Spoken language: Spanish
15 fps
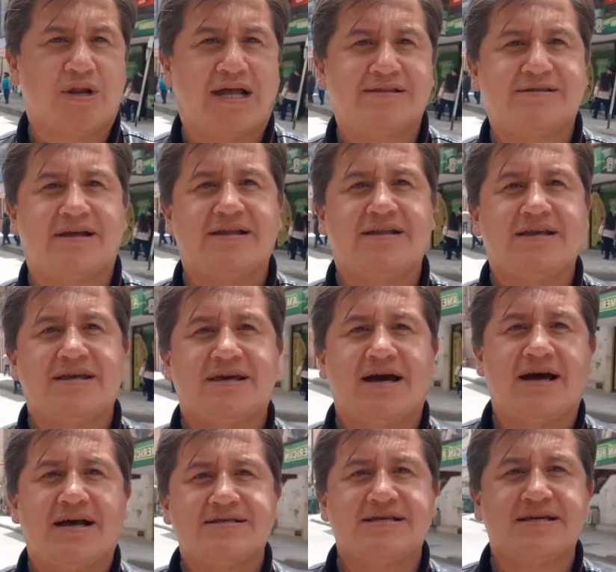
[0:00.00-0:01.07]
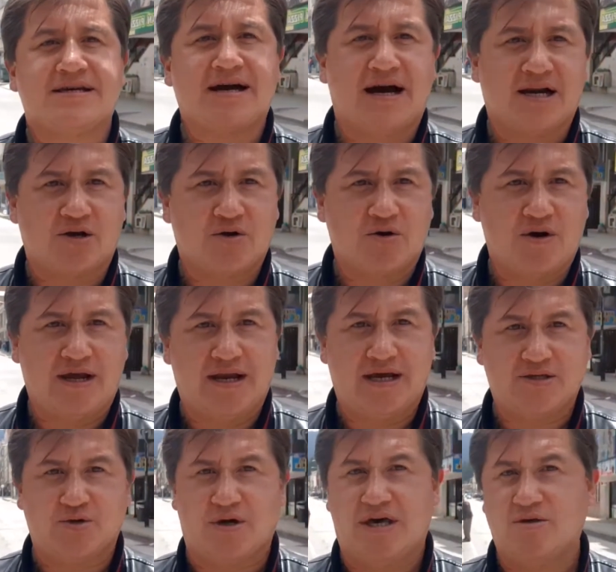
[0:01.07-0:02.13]
Durante el día sin carro en
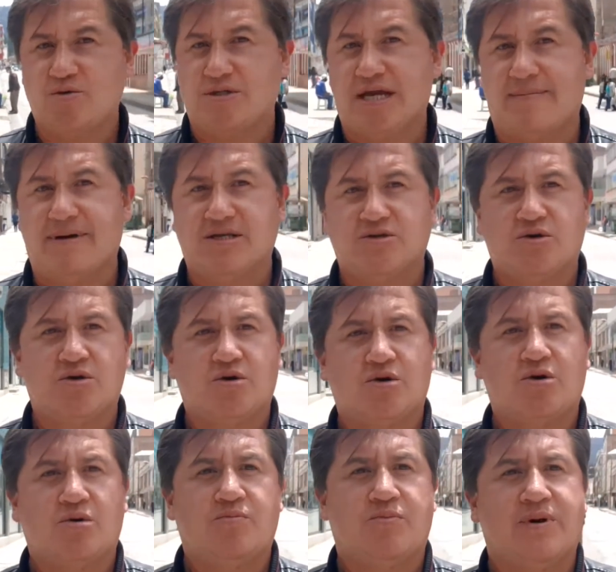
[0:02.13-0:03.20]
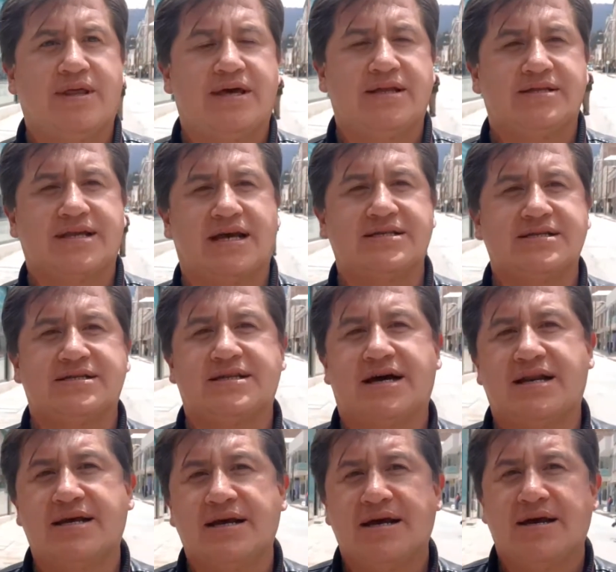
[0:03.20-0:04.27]
la ciudad de vitama solo pueden
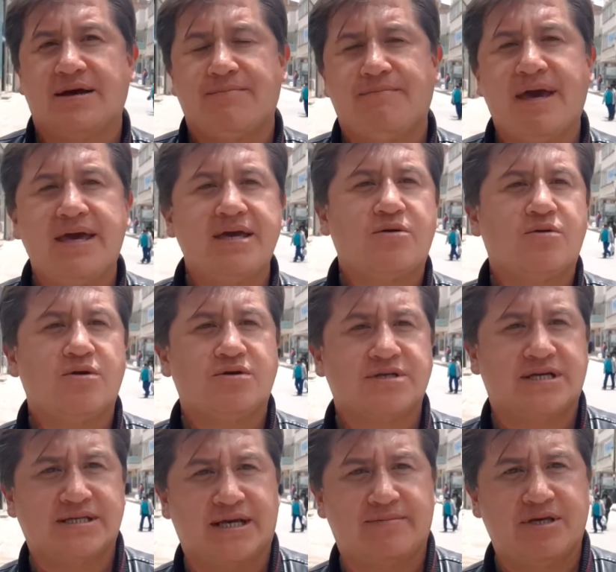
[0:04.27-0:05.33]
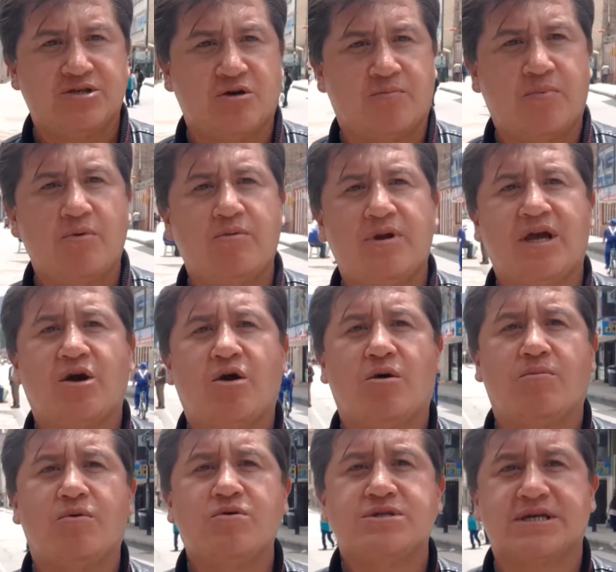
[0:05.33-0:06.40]
transitar vehículos de servicio
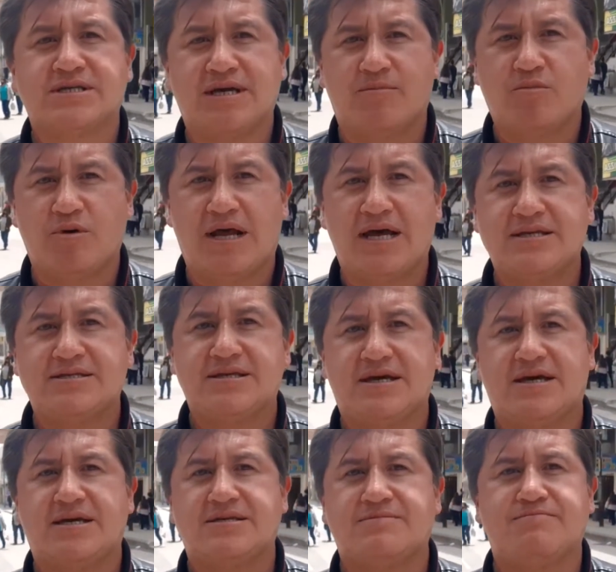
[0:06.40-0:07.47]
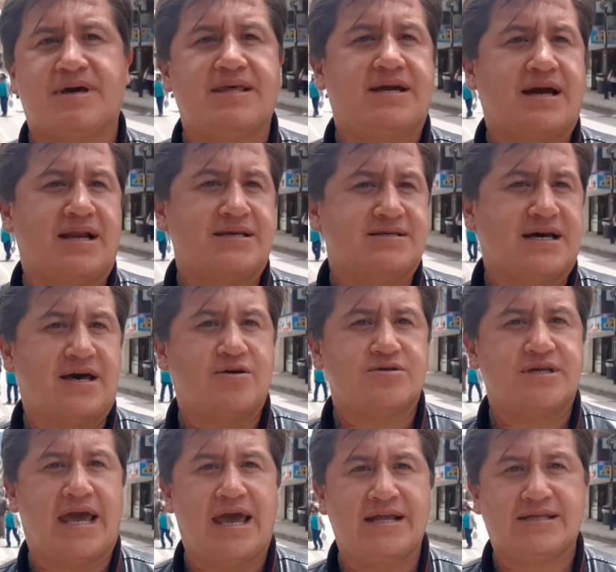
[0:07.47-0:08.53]
público, buses, ambulancias,
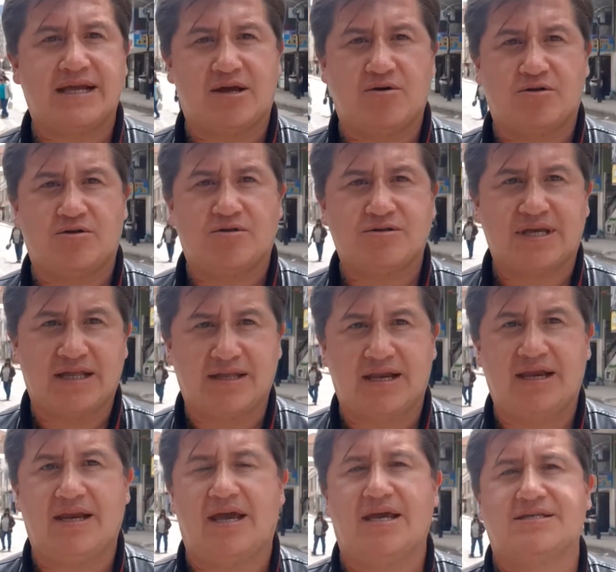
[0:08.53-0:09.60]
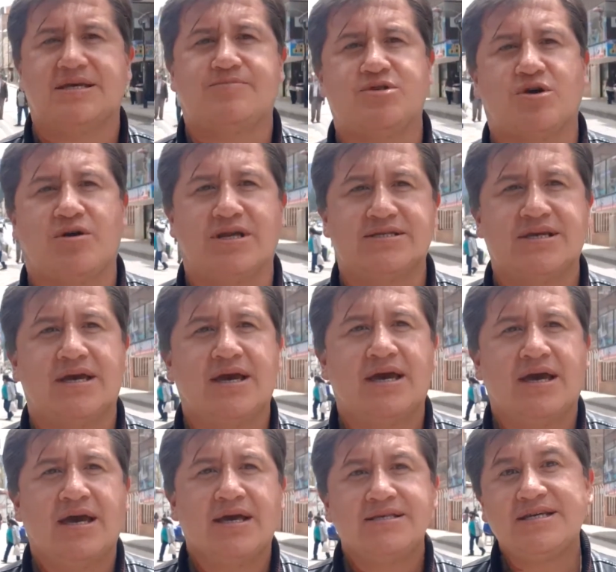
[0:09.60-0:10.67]
medicalizados, entre otros que tienen excepciones.
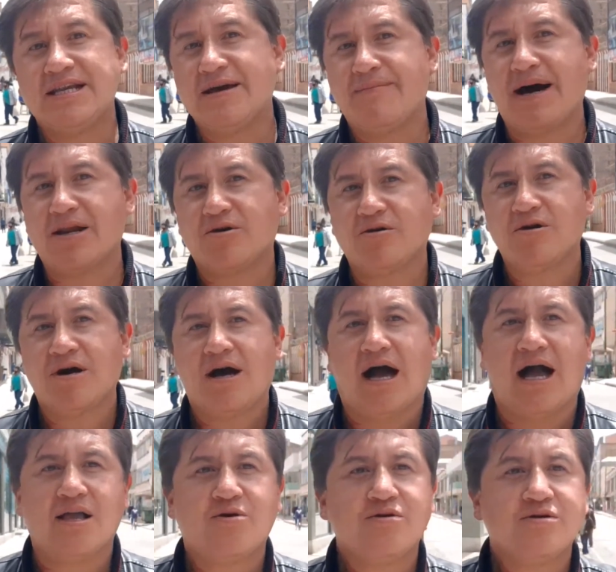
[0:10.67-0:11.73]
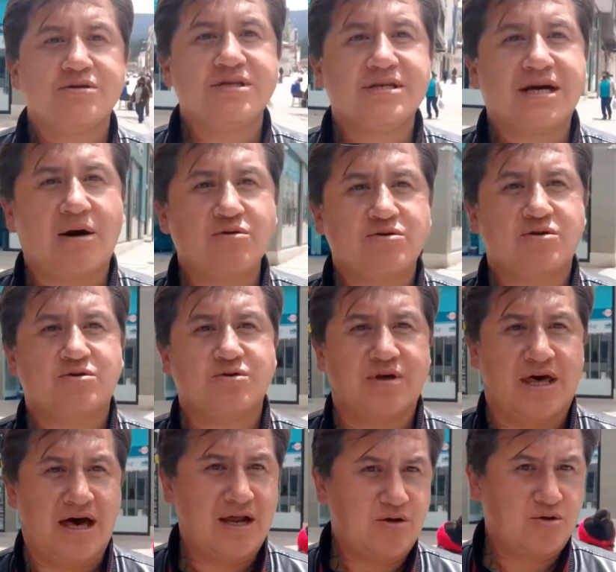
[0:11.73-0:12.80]
Sin embargo, algunos incautos
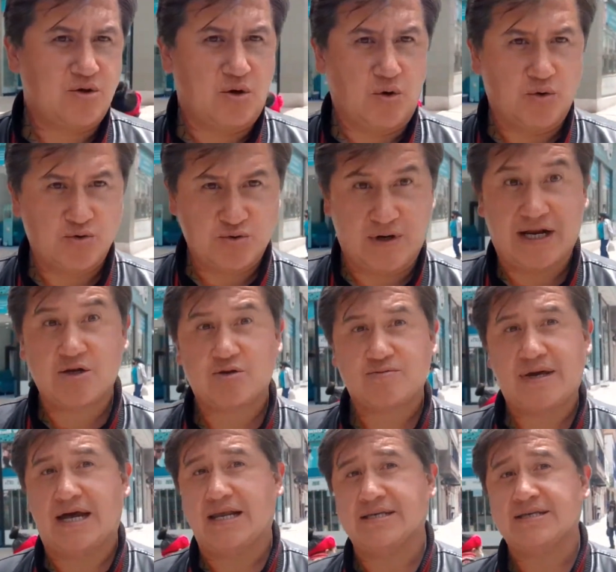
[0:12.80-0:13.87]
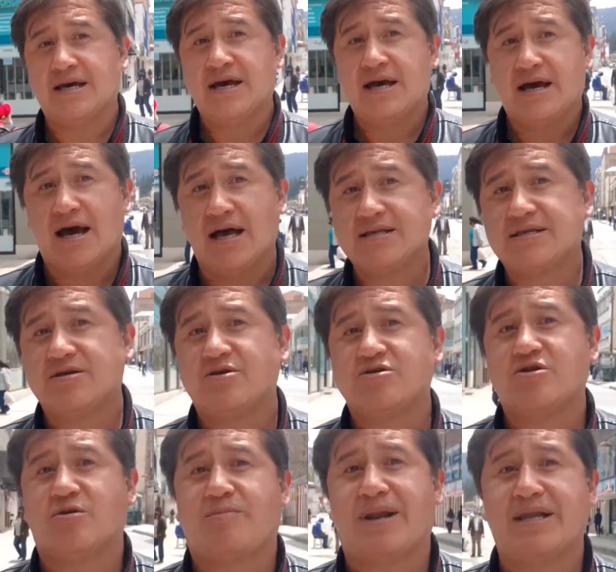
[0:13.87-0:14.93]
ciudadanos o usuarios viales han sido
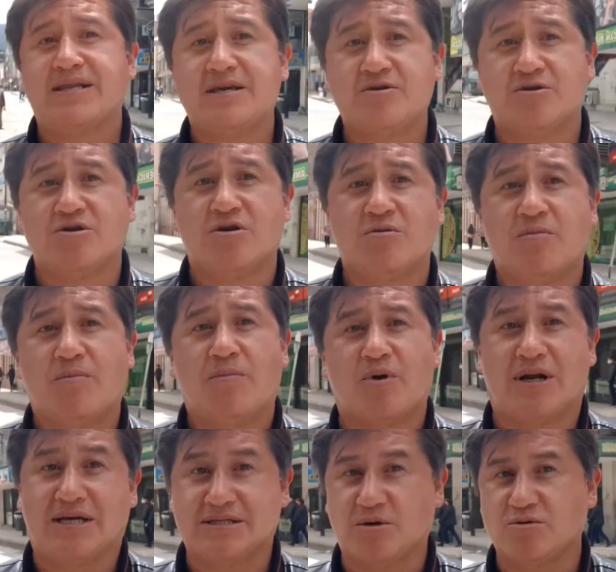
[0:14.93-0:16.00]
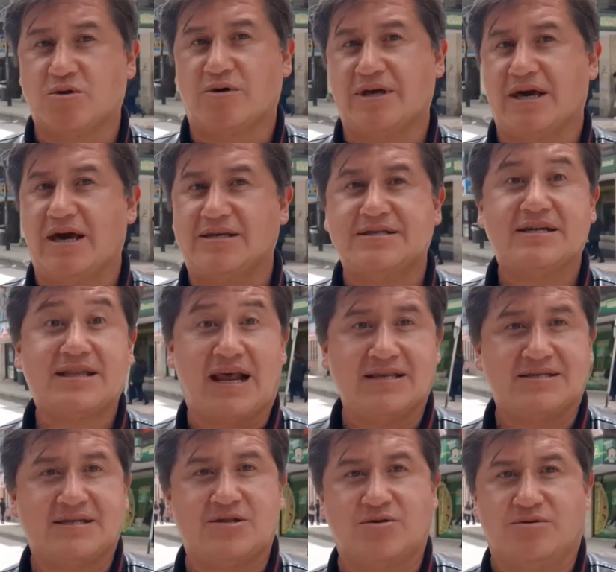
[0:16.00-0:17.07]
sorprendidos por las autoridades de
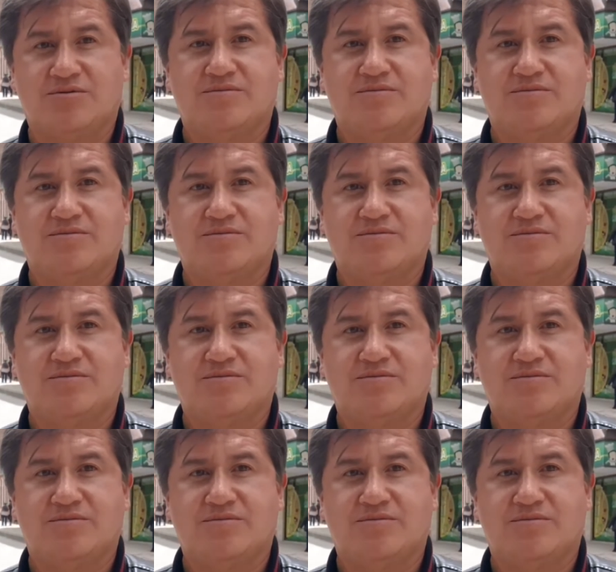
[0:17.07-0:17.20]
tránsito.